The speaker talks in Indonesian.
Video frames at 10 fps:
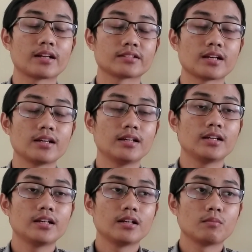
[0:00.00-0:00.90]
madrasah
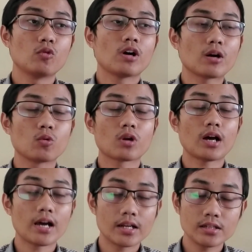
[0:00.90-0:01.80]
buka
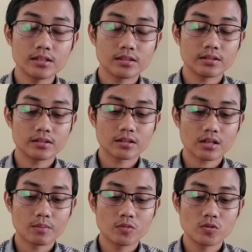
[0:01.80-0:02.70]
Quran
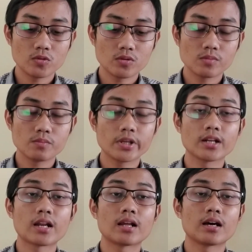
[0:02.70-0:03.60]
kamu
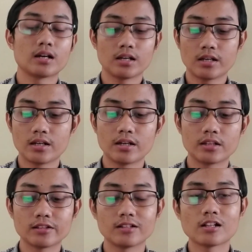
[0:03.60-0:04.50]
bikin anak
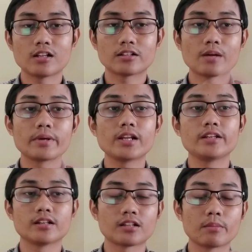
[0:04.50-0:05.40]
uh, eh, eh,
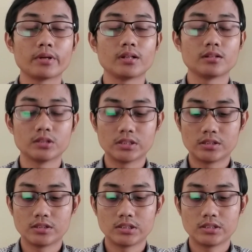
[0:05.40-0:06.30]
tabeling ya tabel
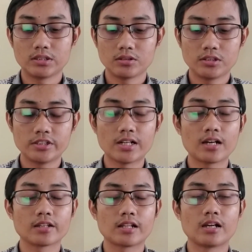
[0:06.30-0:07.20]
eh,
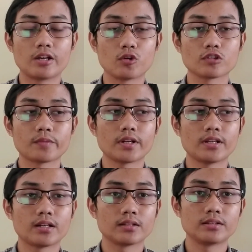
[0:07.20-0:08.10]
gejala-gejala
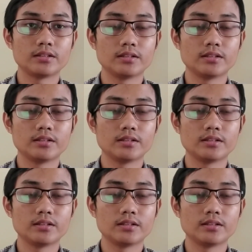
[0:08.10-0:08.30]
geosfer yang